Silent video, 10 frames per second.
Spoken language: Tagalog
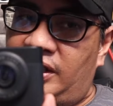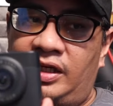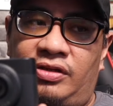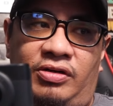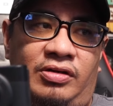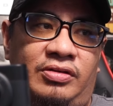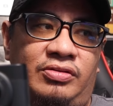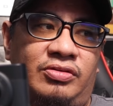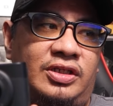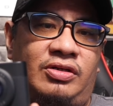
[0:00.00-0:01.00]
dito,
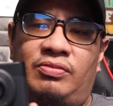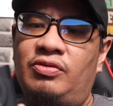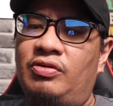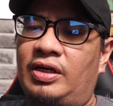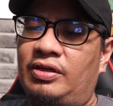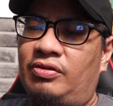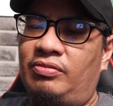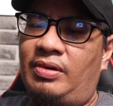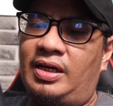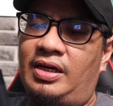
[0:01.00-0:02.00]
nung sinubukan
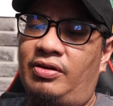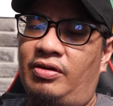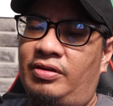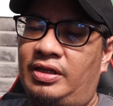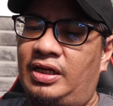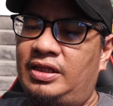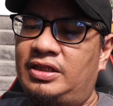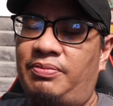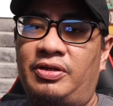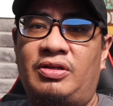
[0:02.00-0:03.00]
kong magano,
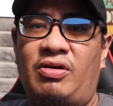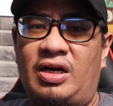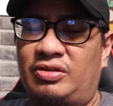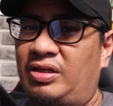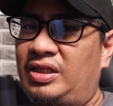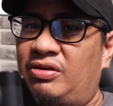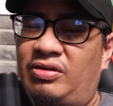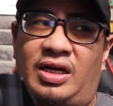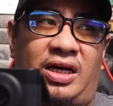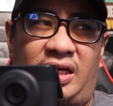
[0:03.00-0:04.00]
na-disappoint ako actually, hindi
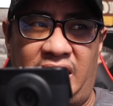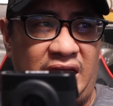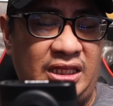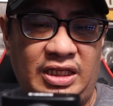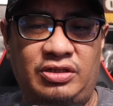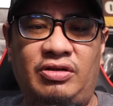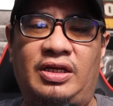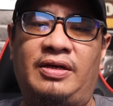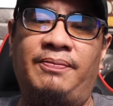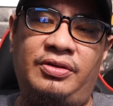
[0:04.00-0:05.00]
ko na inedit yun
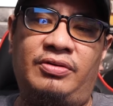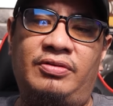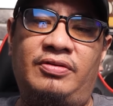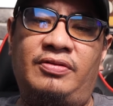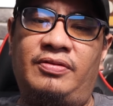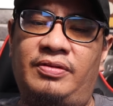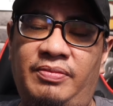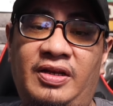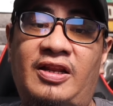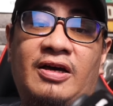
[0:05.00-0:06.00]
eh. Yung
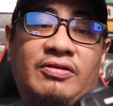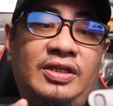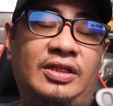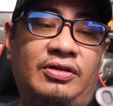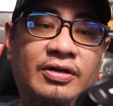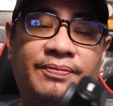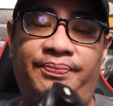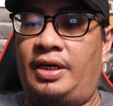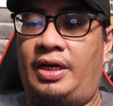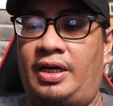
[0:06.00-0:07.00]
binlog ko dito,
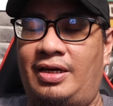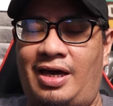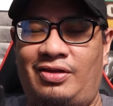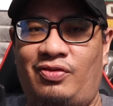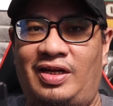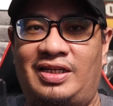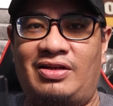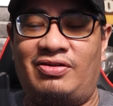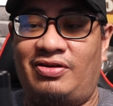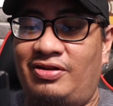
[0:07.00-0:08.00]
ah, kahit walang
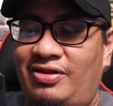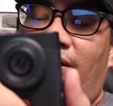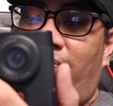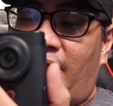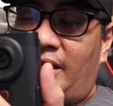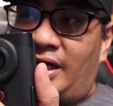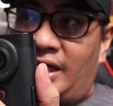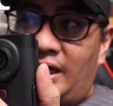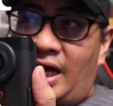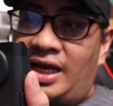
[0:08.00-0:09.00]
nanonood. Pagka
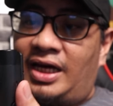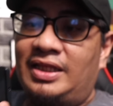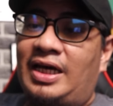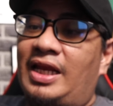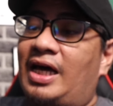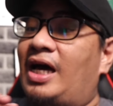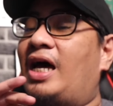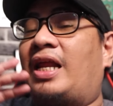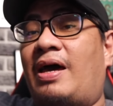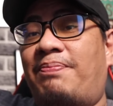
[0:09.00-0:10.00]
naglalakad ka,
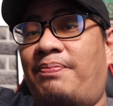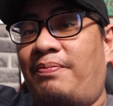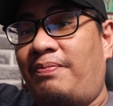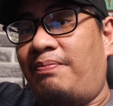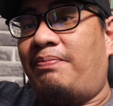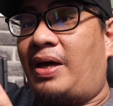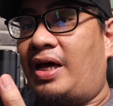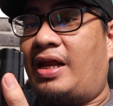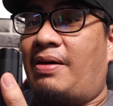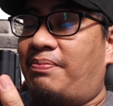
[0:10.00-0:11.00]
nakaharap,
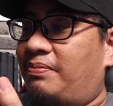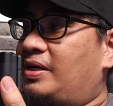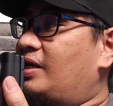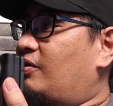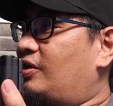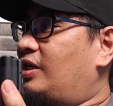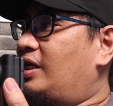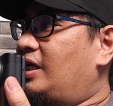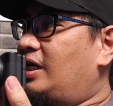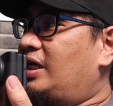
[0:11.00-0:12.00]
paharap, ganon,
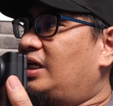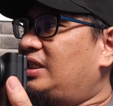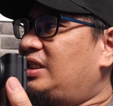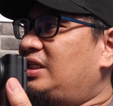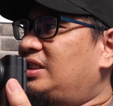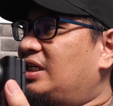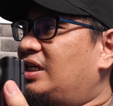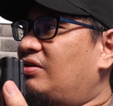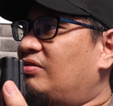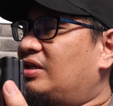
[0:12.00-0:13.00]
hindi siya
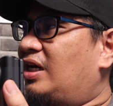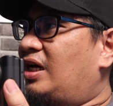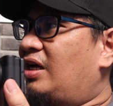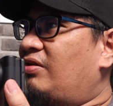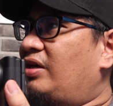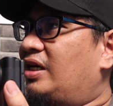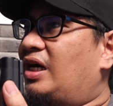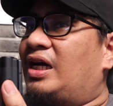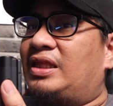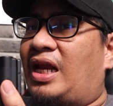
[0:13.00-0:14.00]
ganun ka ano eh, ka
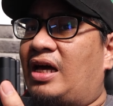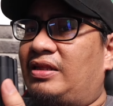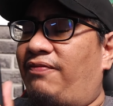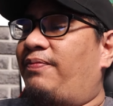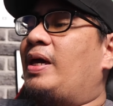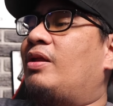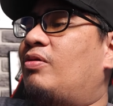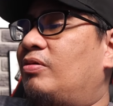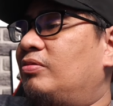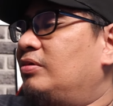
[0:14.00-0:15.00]
attractive
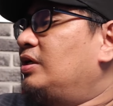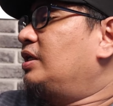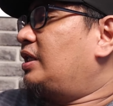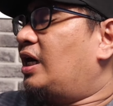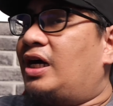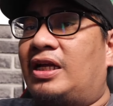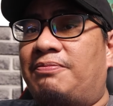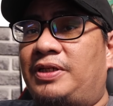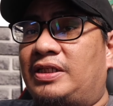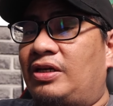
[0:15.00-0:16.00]
pero kung
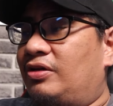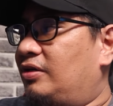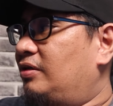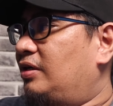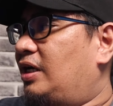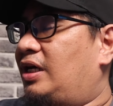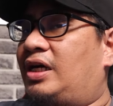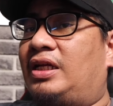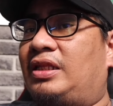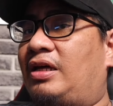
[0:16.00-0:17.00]
nakaharap siya sa iyo
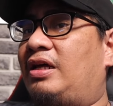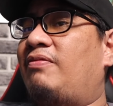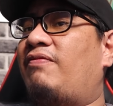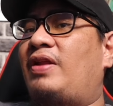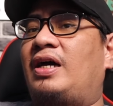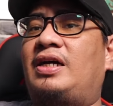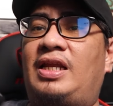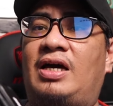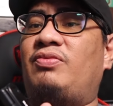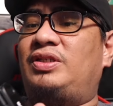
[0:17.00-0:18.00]
at uh, nagva-vlog ka
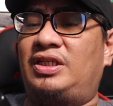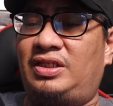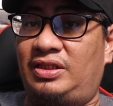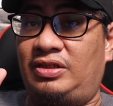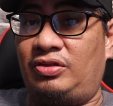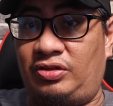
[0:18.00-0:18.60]
lang which is